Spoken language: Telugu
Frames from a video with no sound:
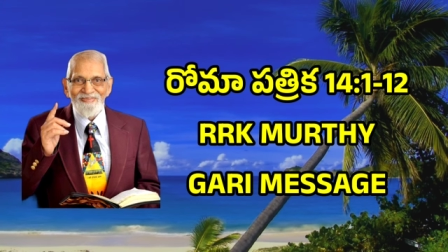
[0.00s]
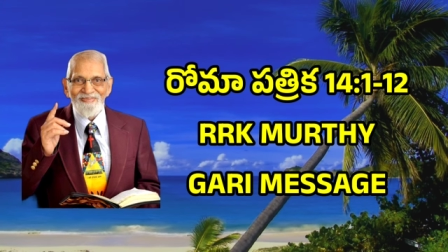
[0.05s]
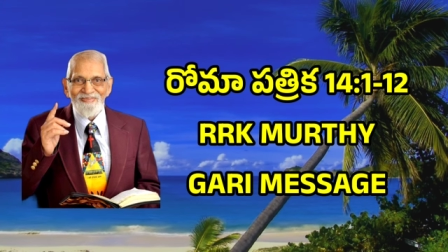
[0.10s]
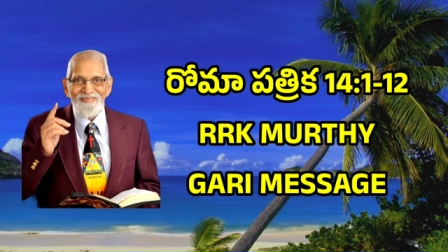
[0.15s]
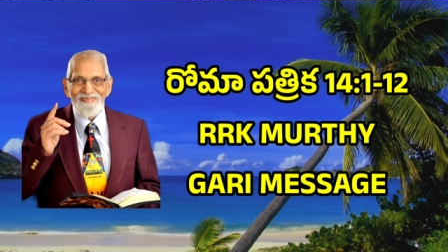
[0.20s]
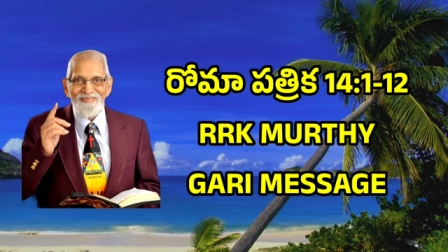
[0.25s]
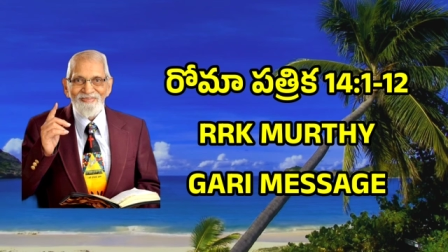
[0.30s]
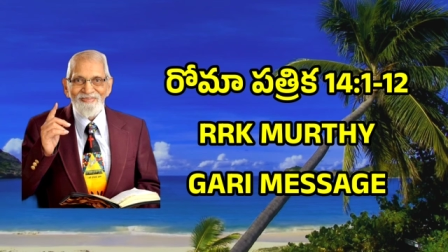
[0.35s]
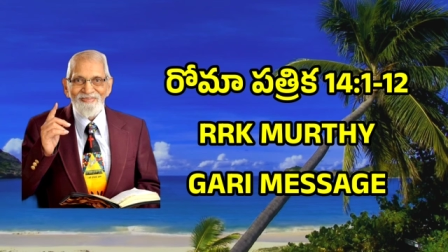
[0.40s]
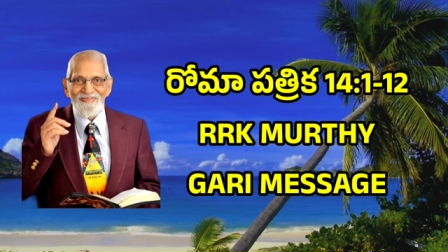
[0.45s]

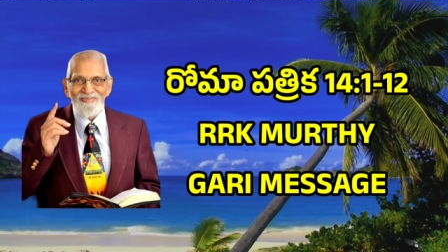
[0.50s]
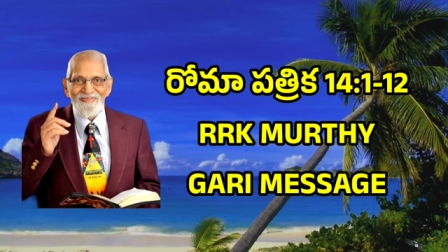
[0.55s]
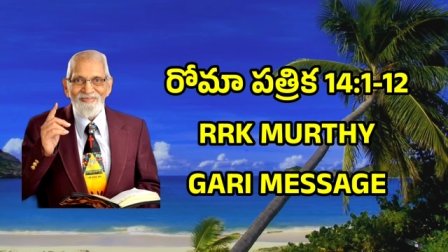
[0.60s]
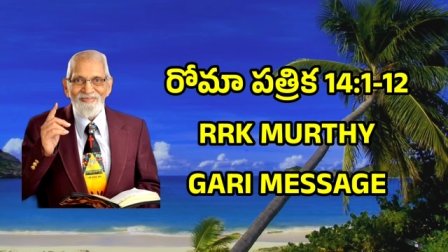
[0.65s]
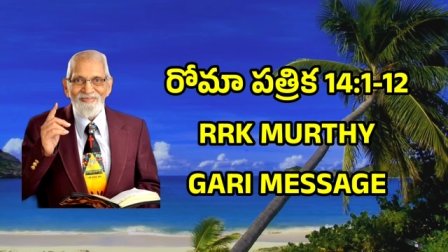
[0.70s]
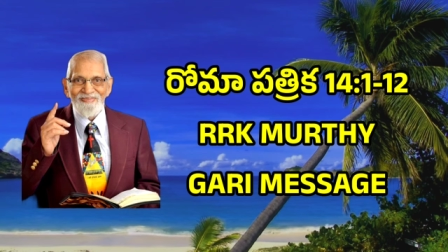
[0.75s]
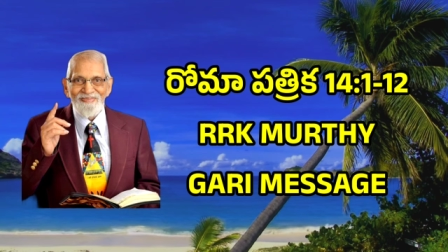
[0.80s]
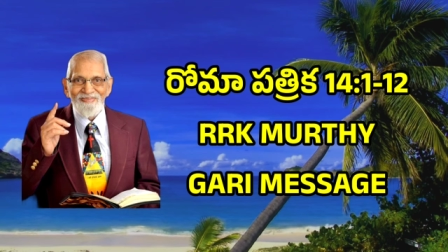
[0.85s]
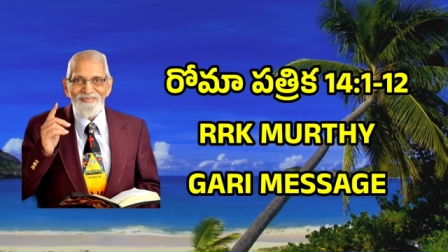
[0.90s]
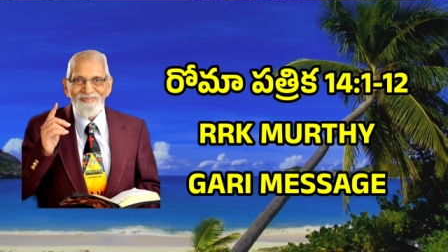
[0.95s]
ఆయన
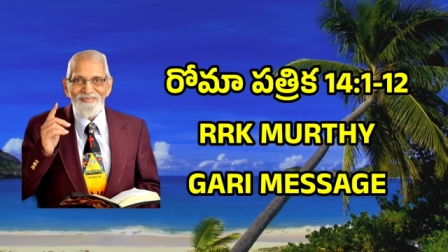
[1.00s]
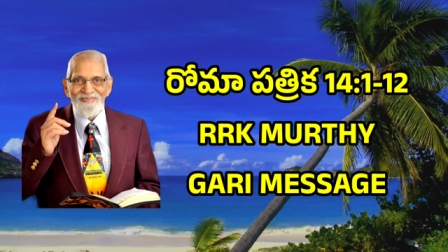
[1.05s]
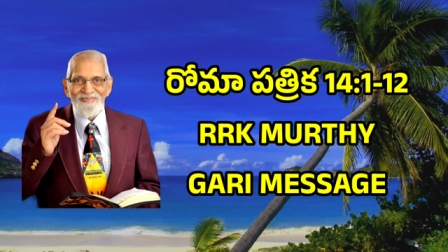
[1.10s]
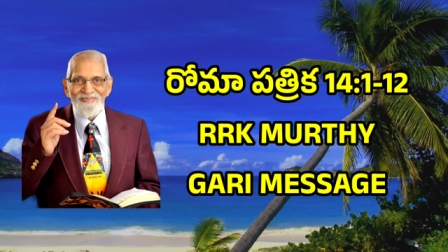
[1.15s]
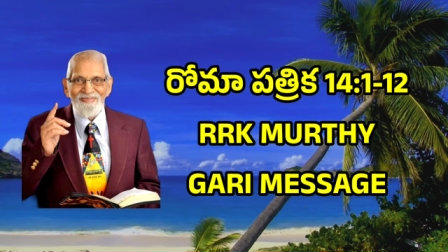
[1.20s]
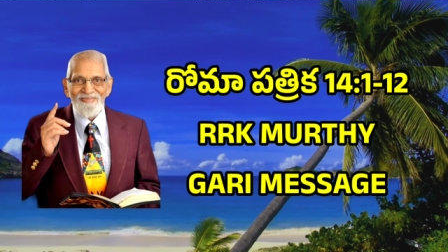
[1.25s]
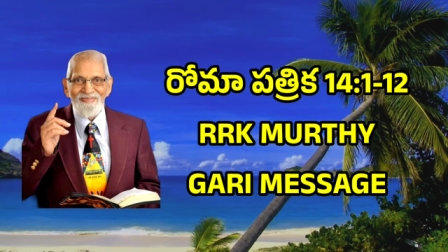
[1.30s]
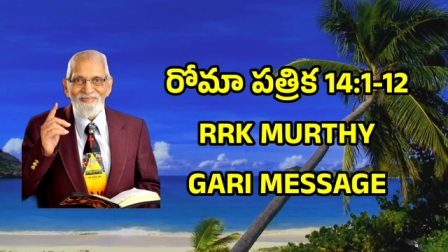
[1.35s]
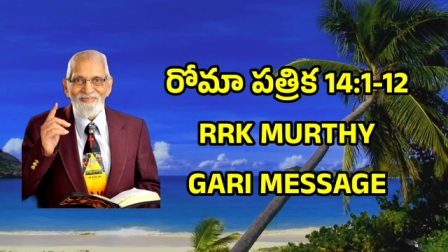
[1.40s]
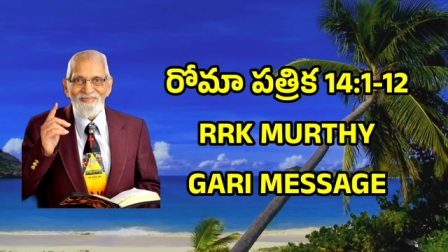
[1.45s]
నీలో
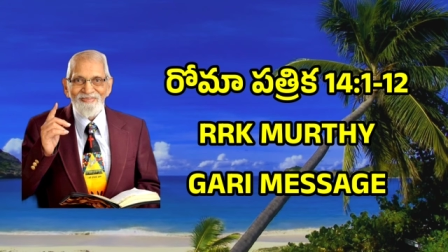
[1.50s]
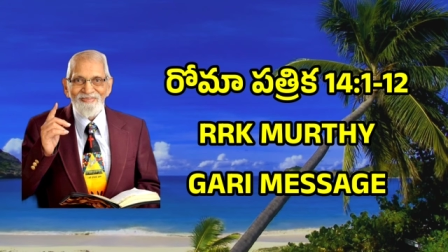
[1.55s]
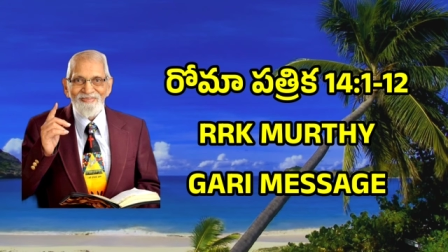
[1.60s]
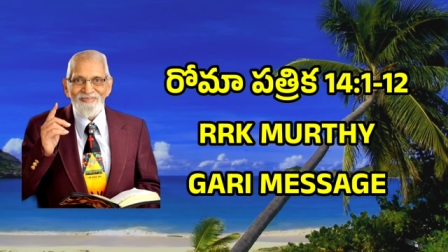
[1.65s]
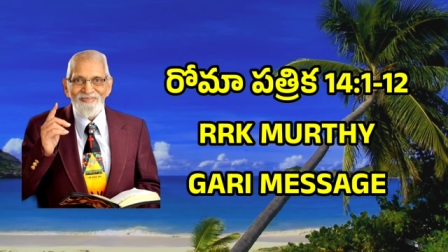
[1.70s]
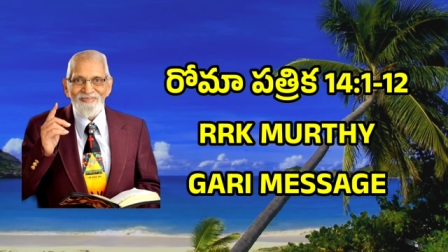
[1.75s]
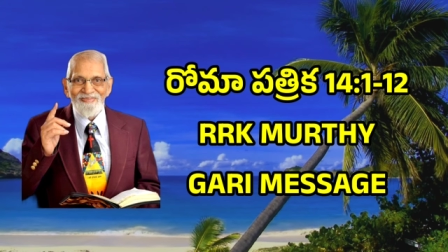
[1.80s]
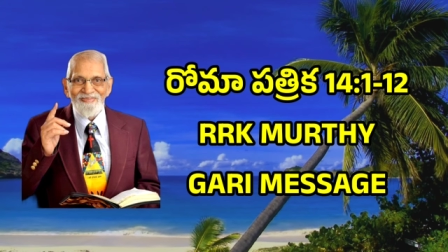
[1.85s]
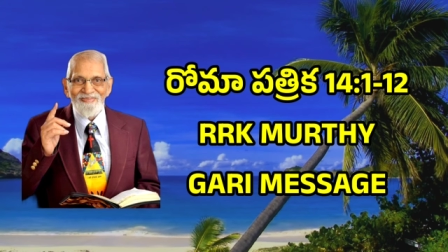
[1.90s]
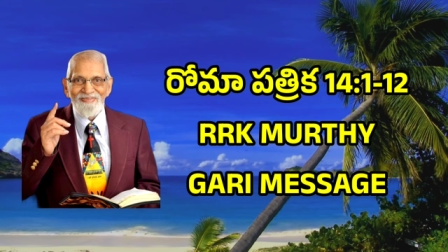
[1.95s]
నీతో
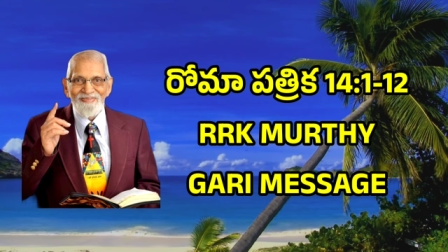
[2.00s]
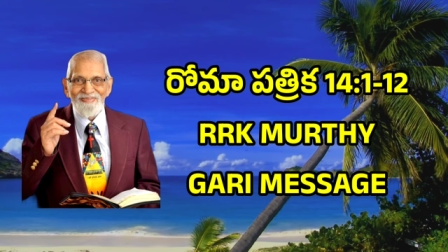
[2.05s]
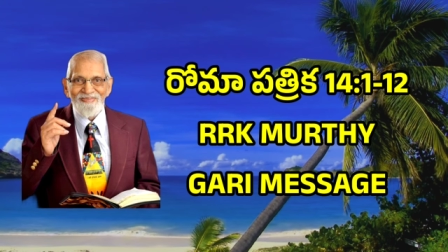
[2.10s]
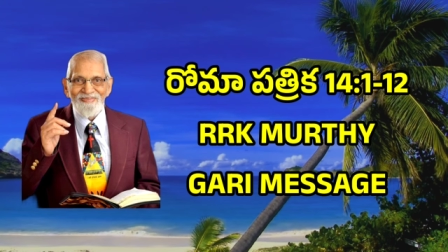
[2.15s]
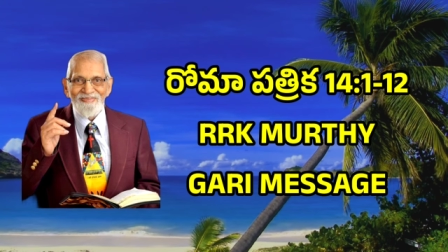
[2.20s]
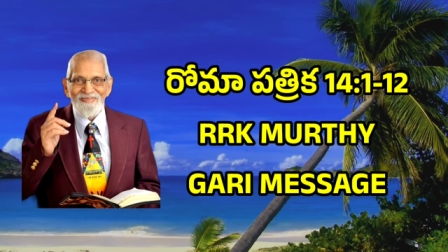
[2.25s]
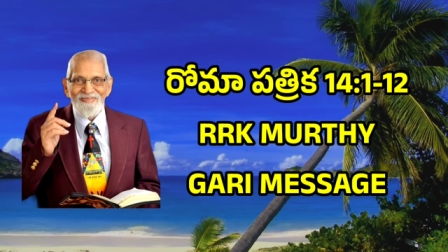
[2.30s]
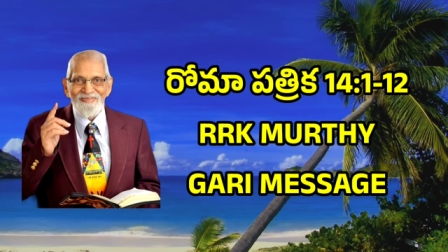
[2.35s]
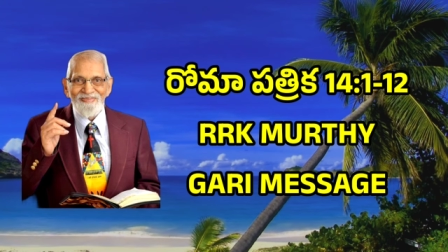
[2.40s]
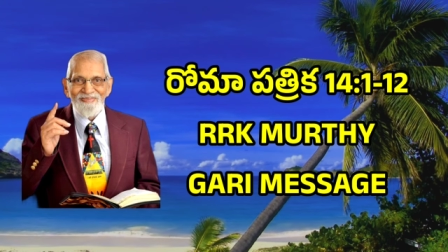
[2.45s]
ఉన్నాడా